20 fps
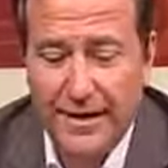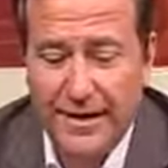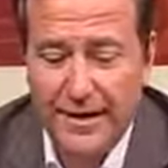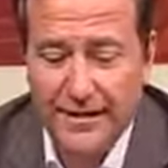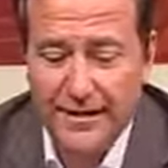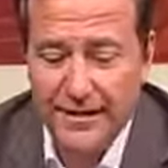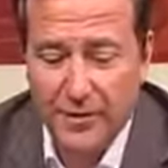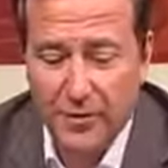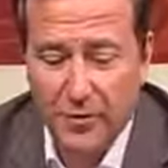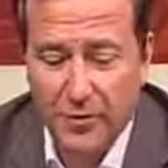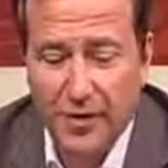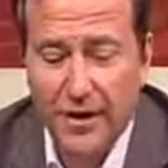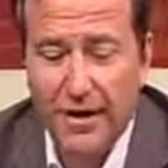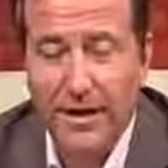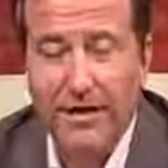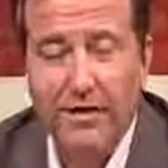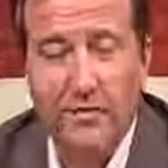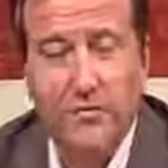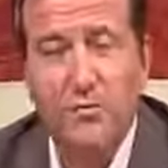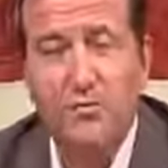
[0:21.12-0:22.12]
esa
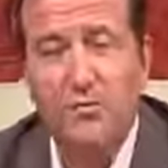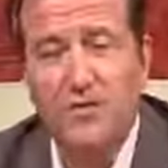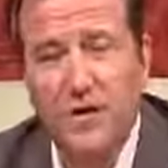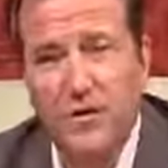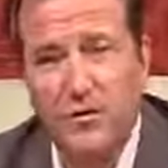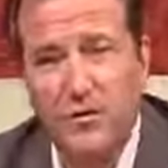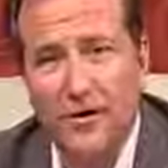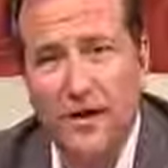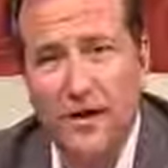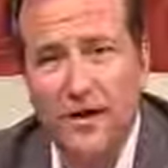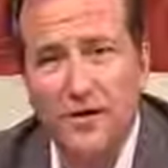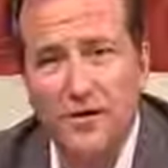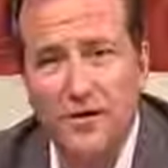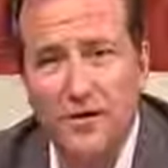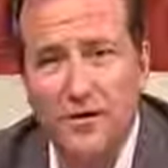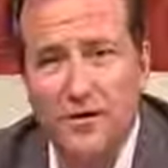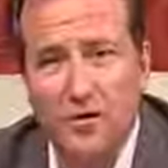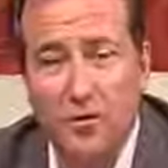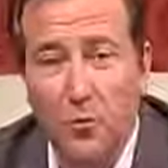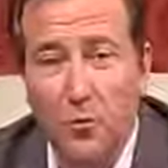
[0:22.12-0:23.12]
mujer luchadora del
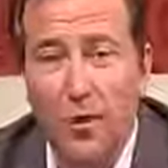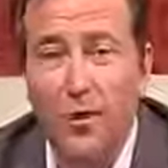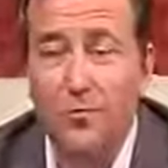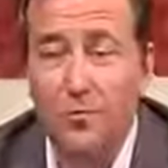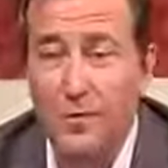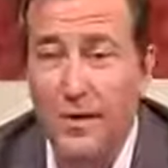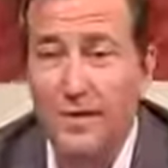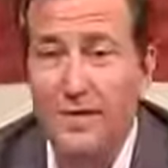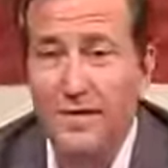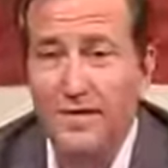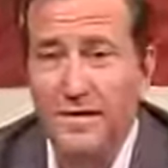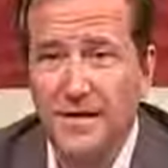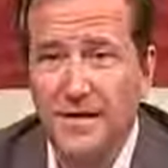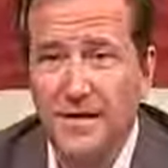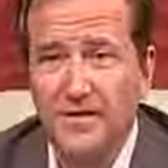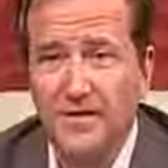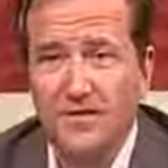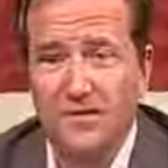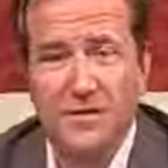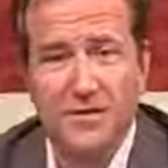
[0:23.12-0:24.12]
siglo IV antes de
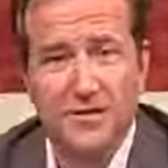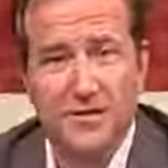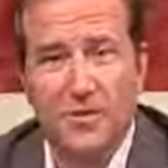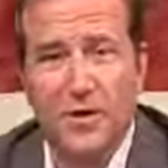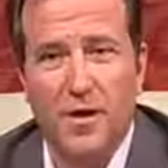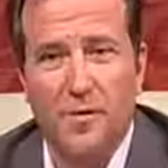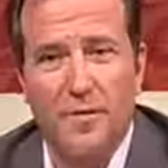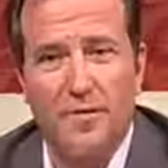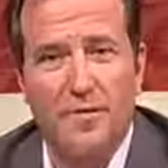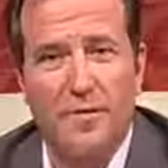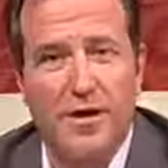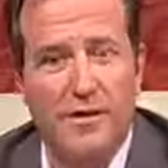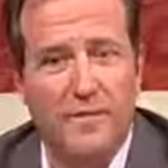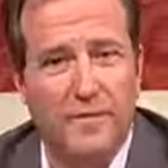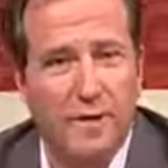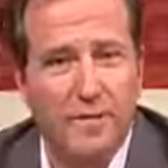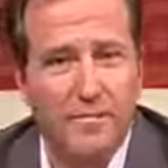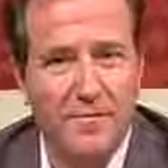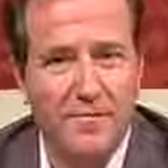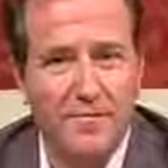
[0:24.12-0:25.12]
Cristo, que seguramente
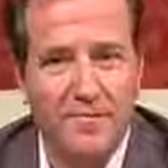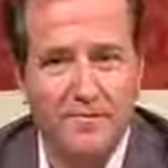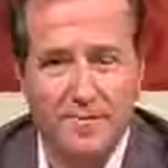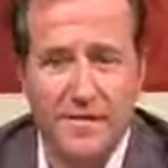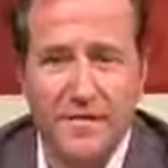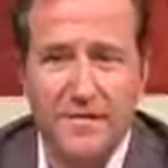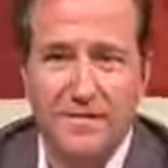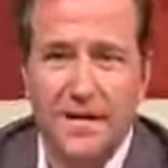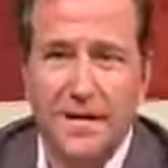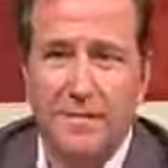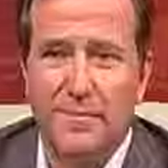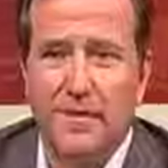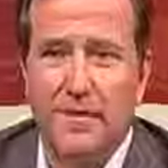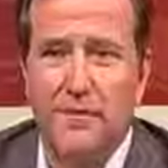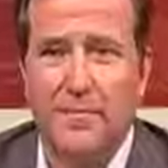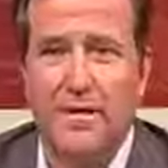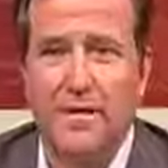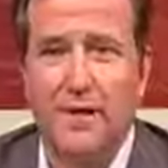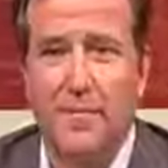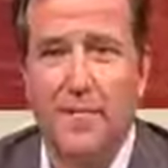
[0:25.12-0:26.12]
habrán visto ustedes en la
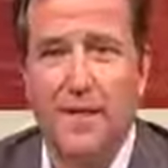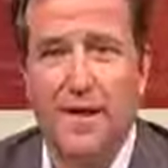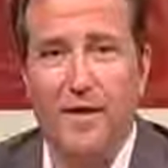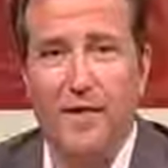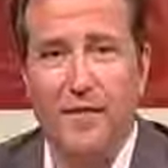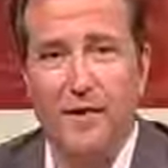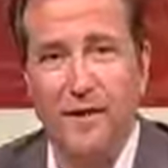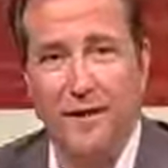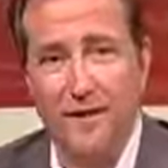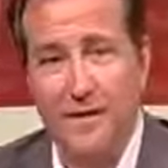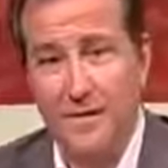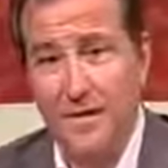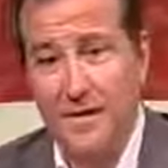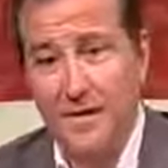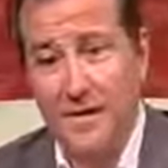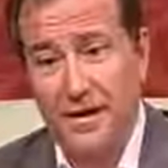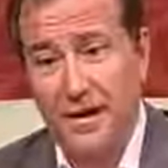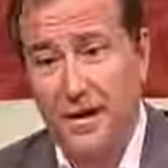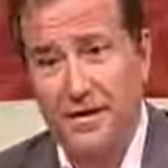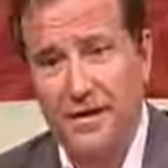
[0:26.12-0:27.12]
película de Amenábar
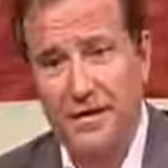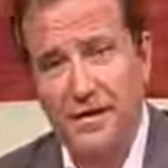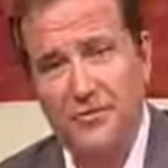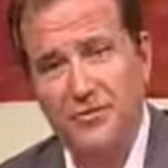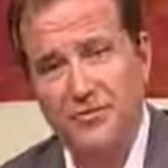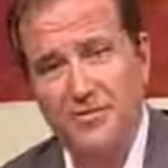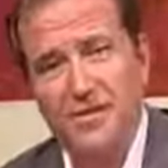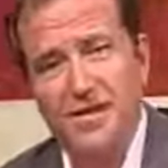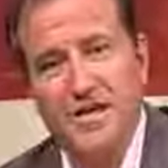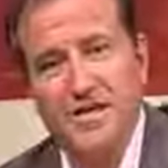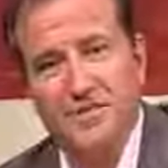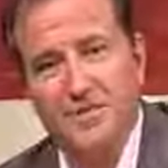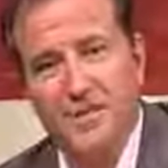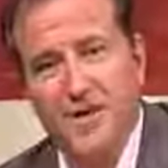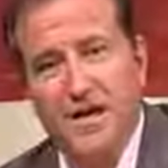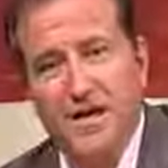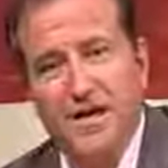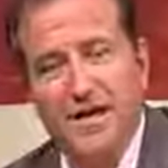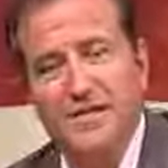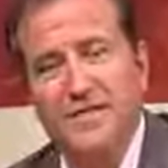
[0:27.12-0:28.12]
hace dos días,
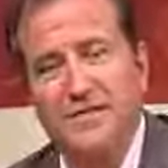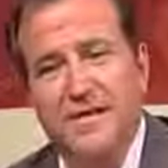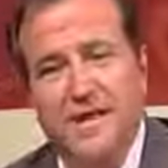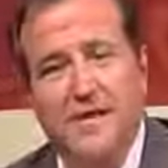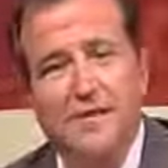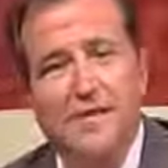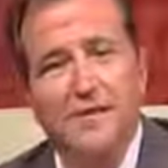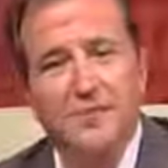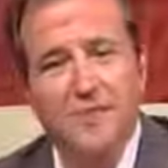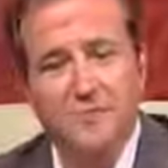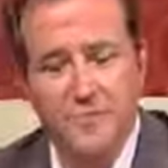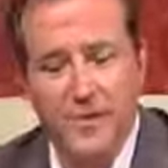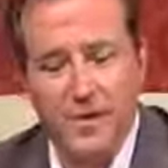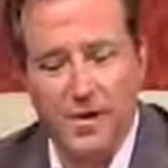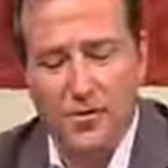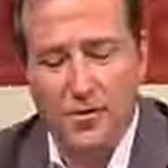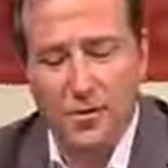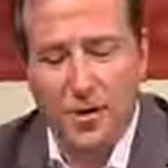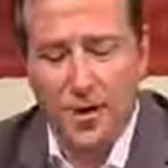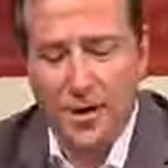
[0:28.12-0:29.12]
¿verdad? Que estrenaban su
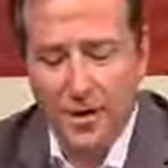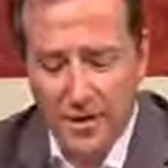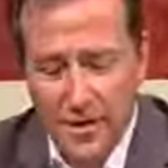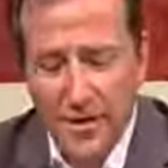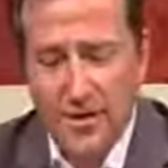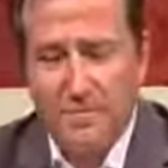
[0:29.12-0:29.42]
película.